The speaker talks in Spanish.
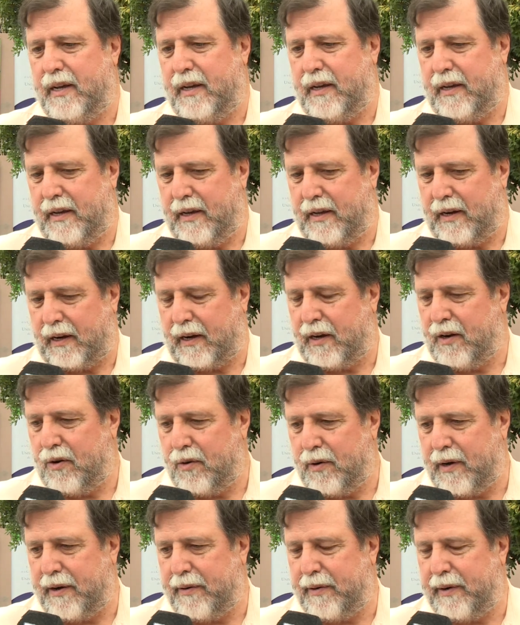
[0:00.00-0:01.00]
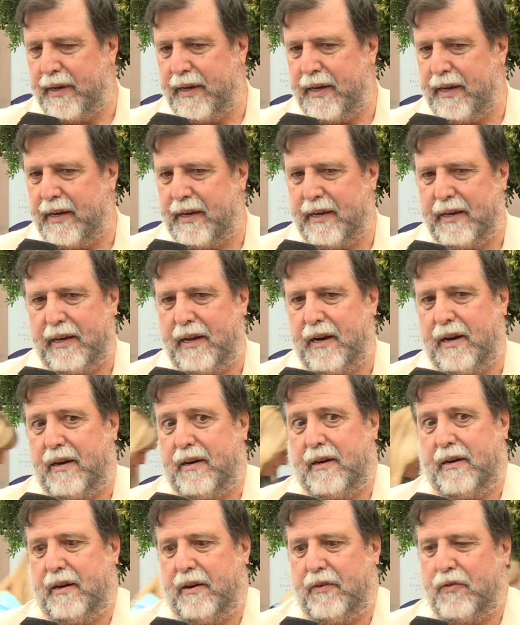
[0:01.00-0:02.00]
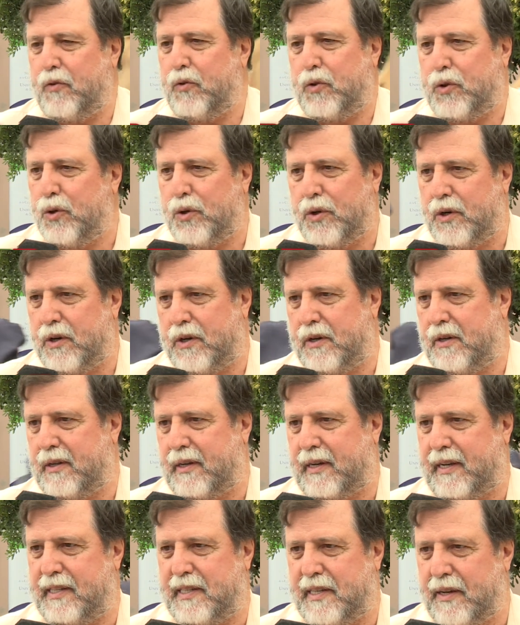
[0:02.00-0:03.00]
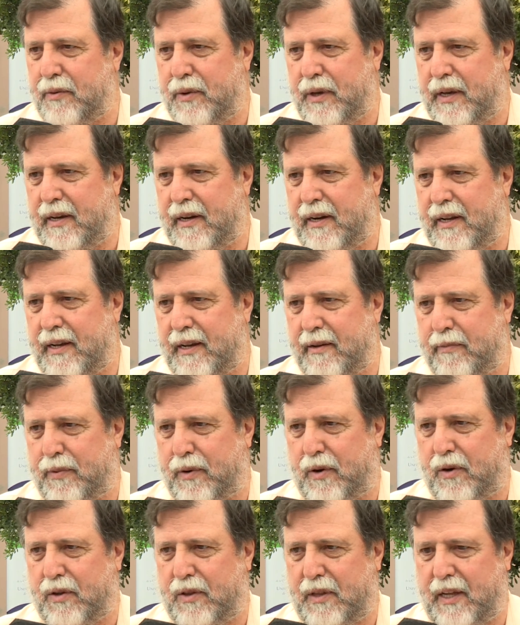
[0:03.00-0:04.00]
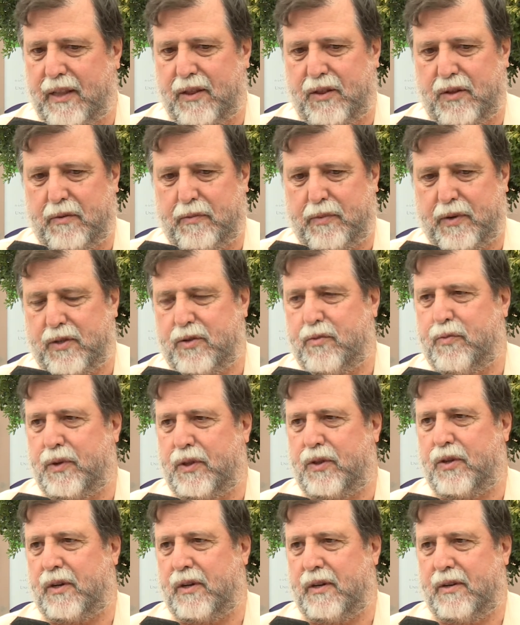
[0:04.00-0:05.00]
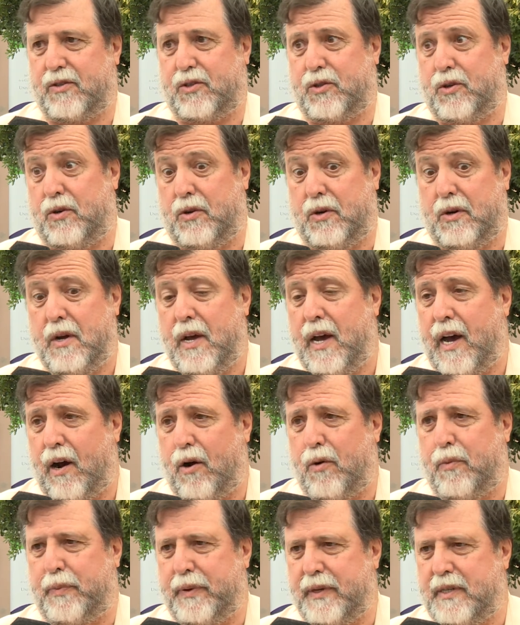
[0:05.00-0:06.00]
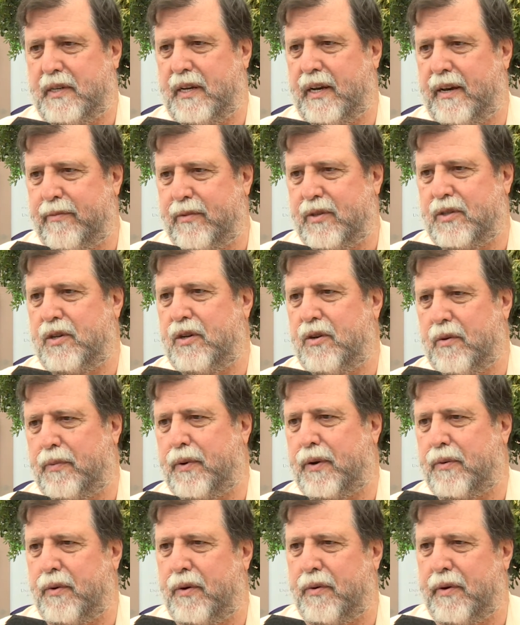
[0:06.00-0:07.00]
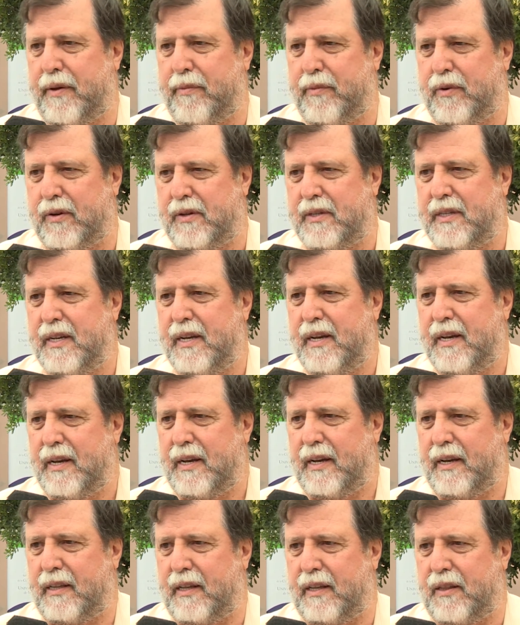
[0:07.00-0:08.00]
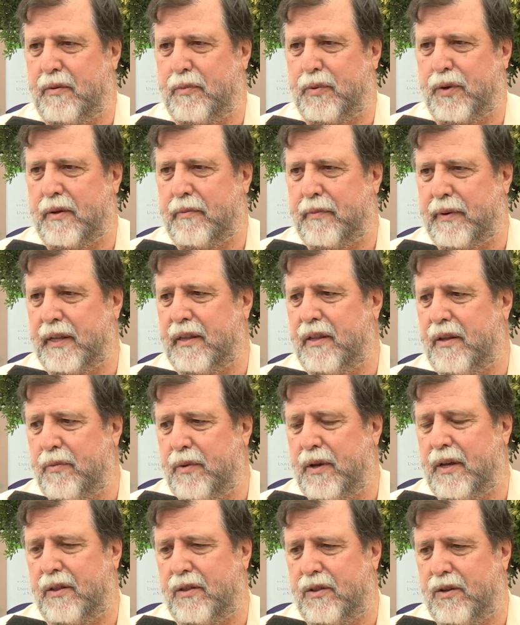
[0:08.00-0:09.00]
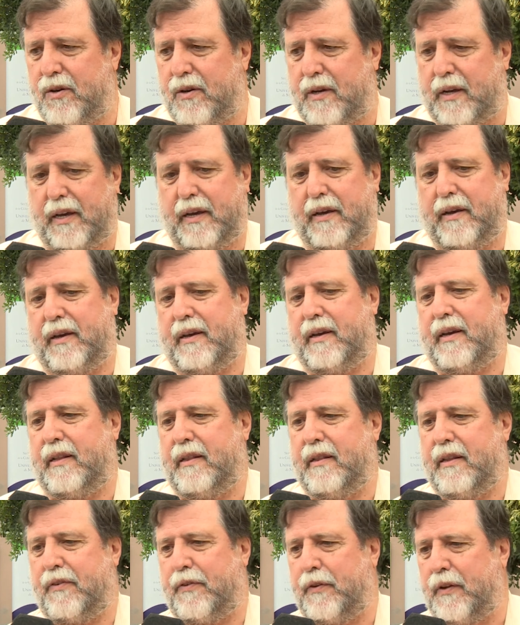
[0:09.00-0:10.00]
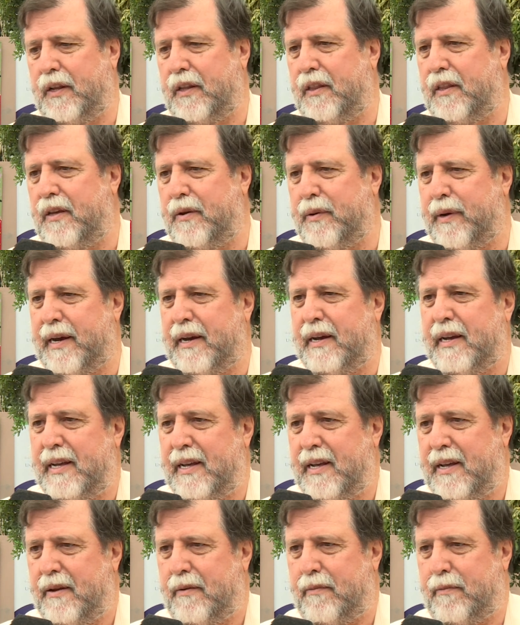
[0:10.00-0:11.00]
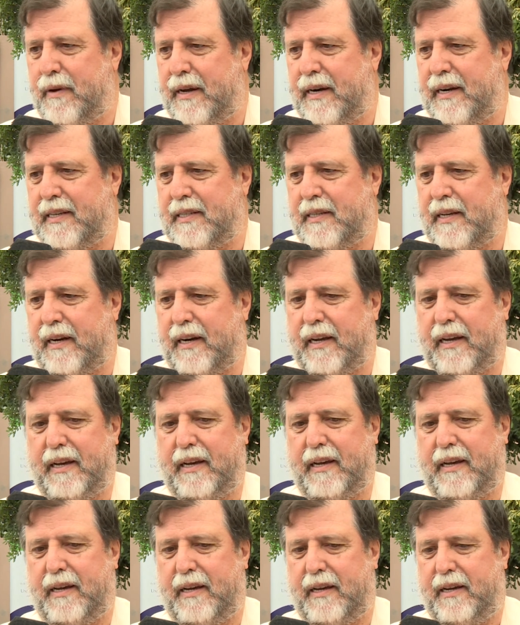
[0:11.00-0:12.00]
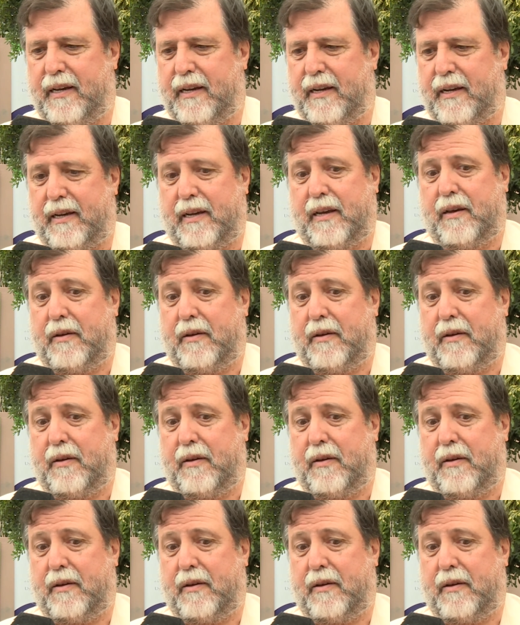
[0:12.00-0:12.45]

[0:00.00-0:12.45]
eh, renovable es el, futuro que se viene, por lo tanto, por supuesto que no solo auspiciamos, sino promovemos este tipo de emprendimientos que en definitiva van a ser que,